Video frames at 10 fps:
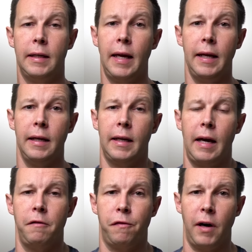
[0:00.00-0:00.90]
denn
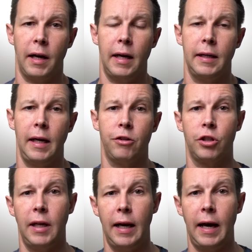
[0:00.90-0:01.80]
dein
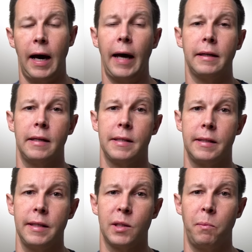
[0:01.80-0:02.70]
Fahrradhersteller hat das
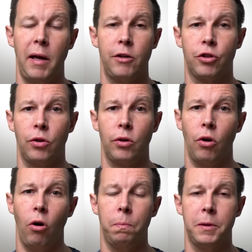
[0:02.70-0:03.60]
Display
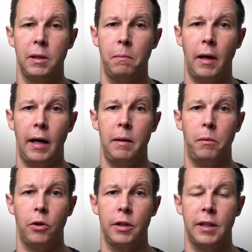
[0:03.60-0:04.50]
schon optimal
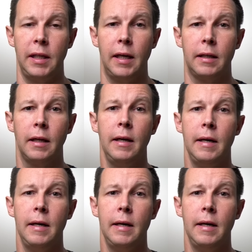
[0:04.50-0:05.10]
montiert.